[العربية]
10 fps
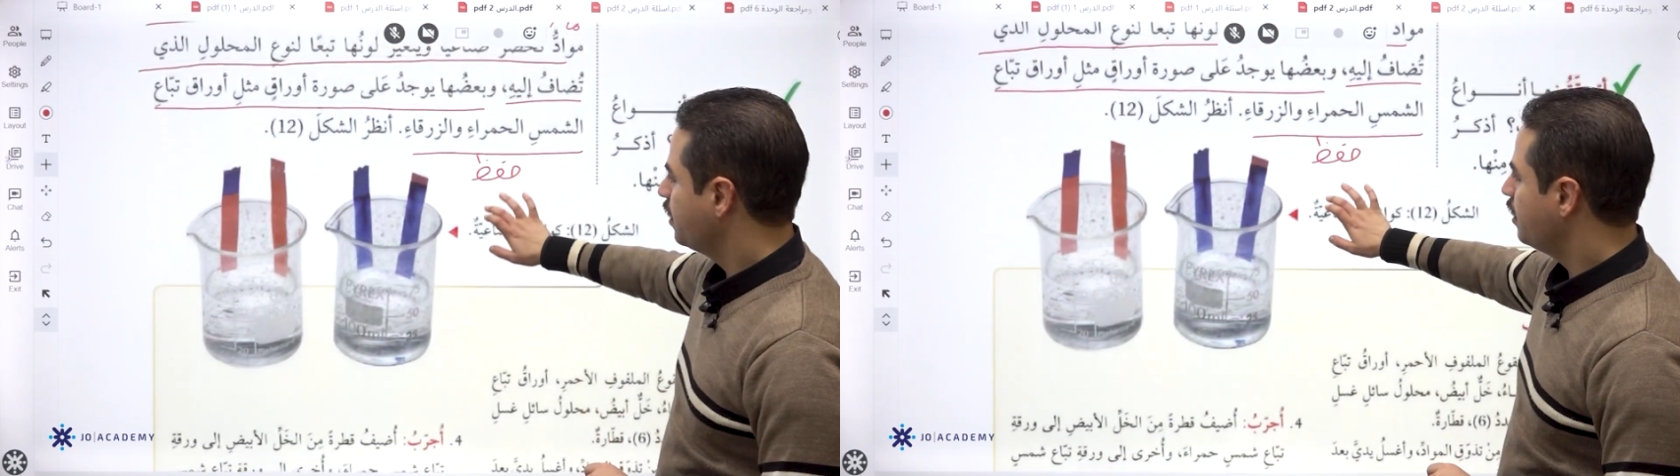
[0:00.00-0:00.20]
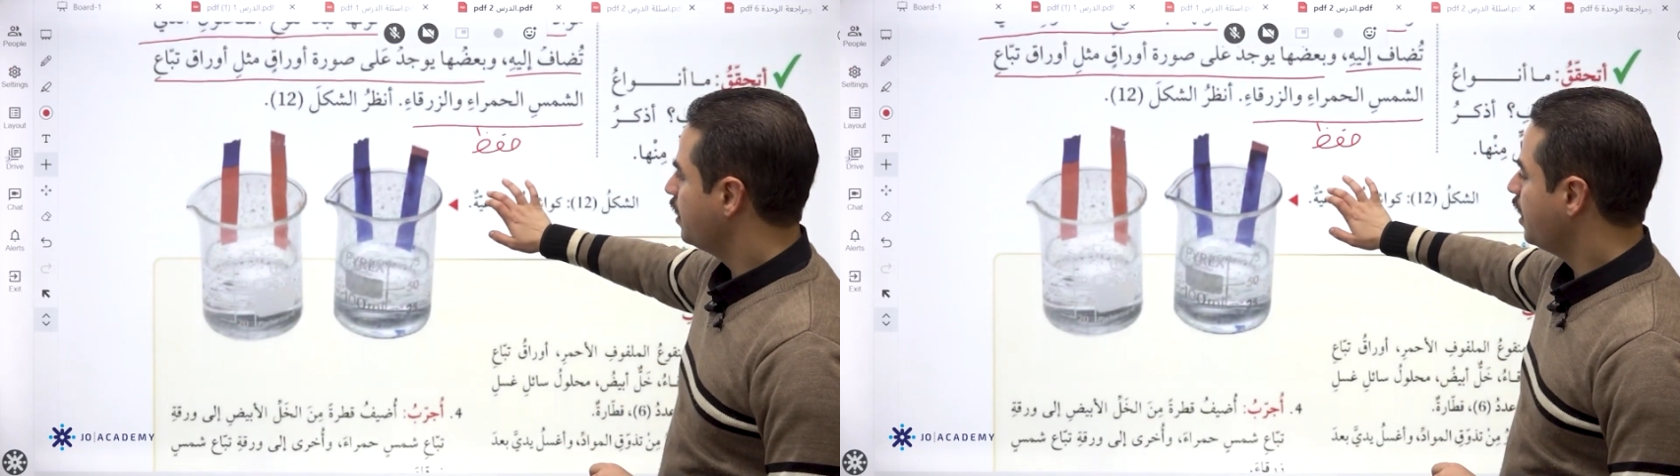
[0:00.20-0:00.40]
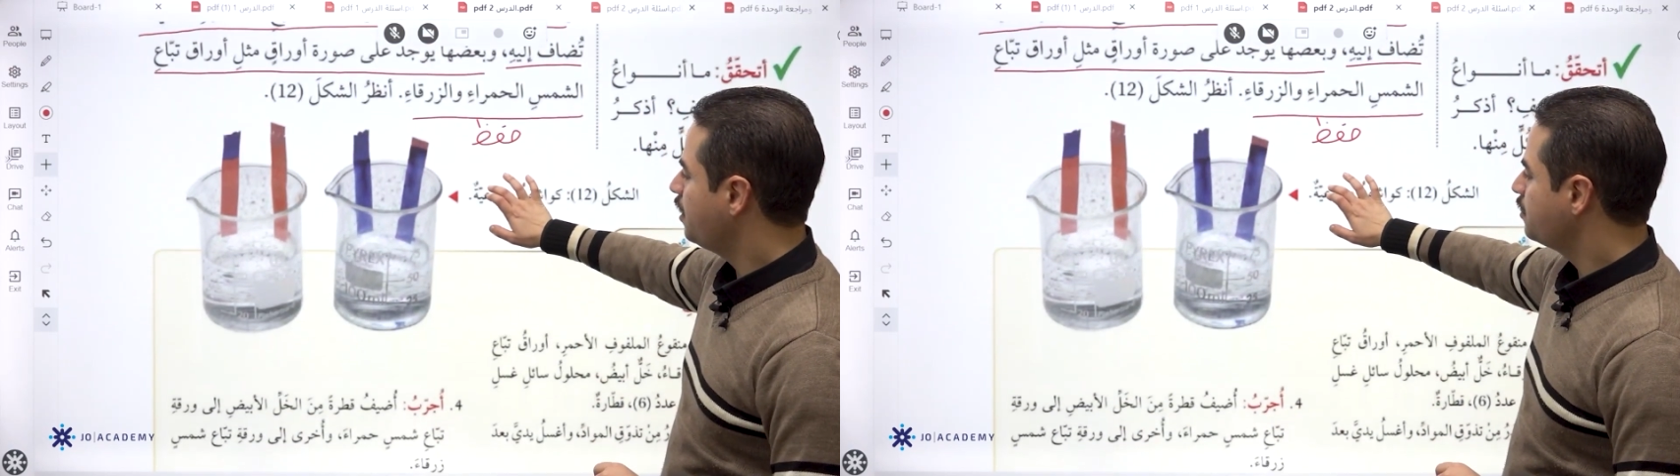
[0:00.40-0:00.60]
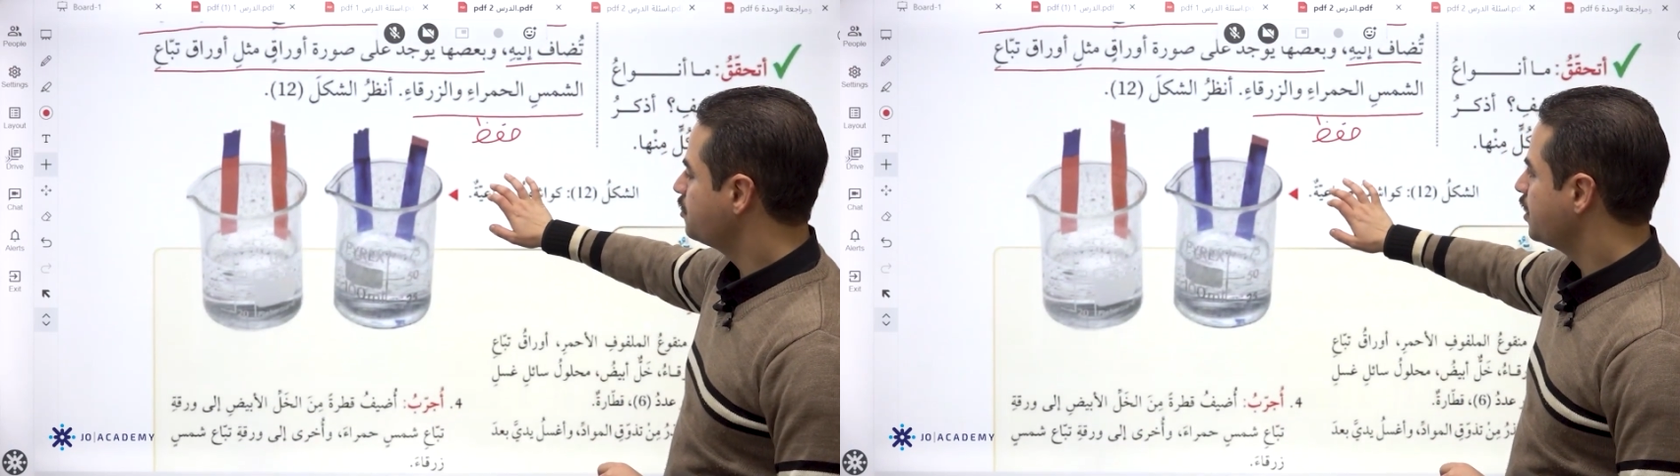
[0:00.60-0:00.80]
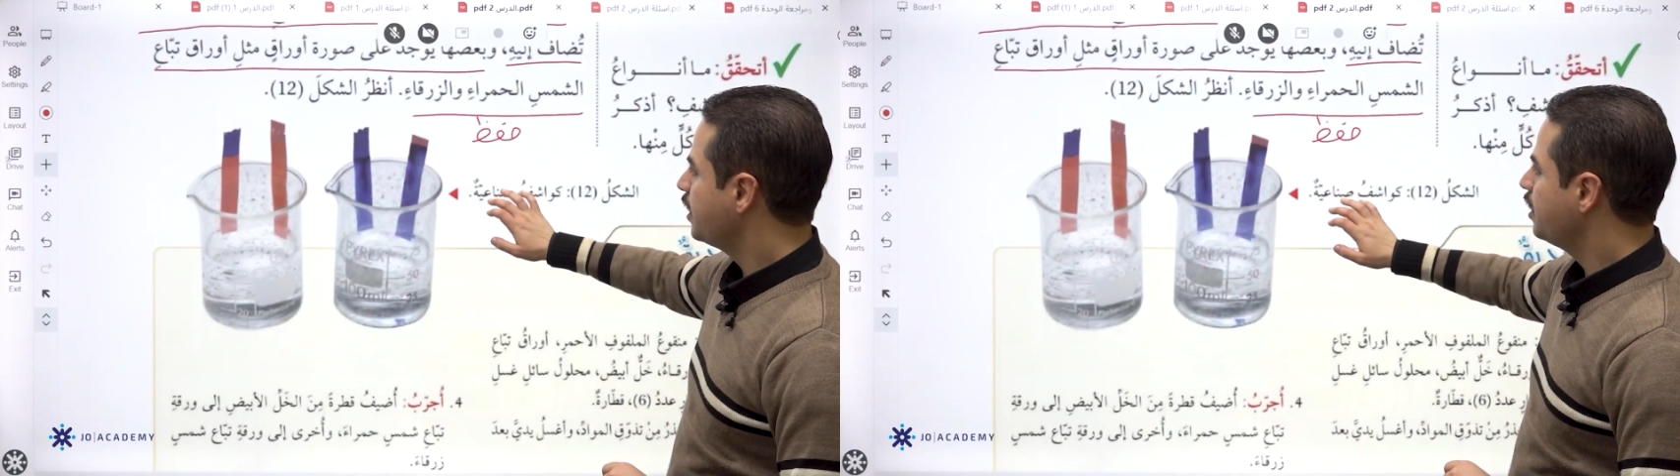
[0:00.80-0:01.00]
إذا هذا
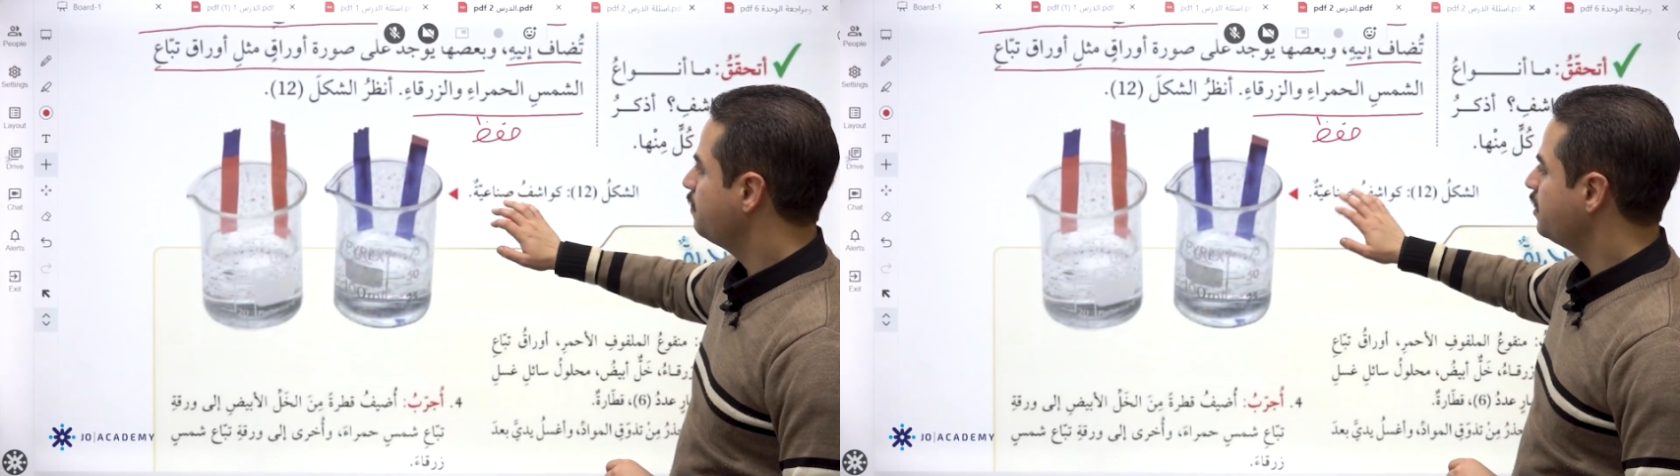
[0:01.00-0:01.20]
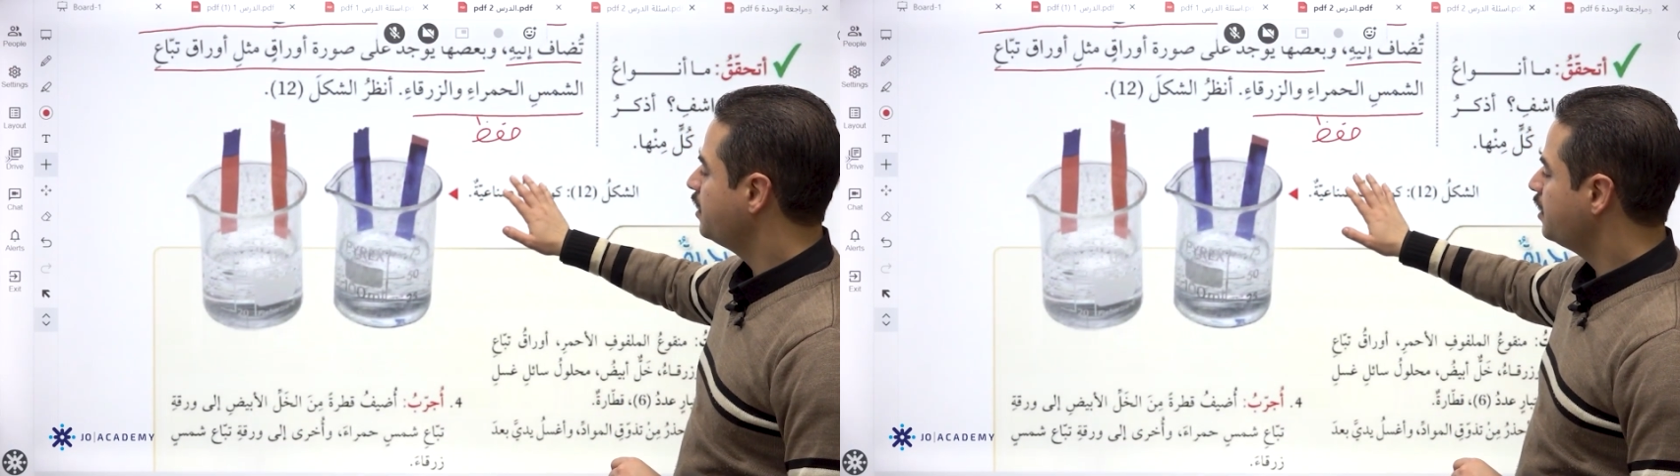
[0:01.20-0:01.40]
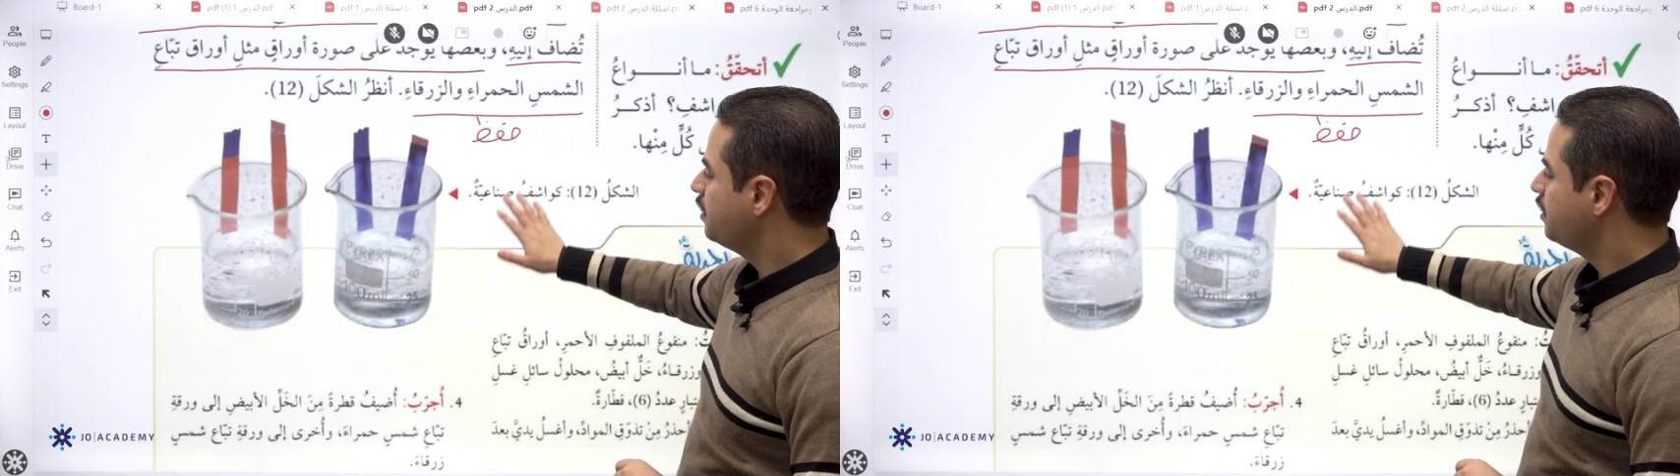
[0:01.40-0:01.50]
الشكل بدل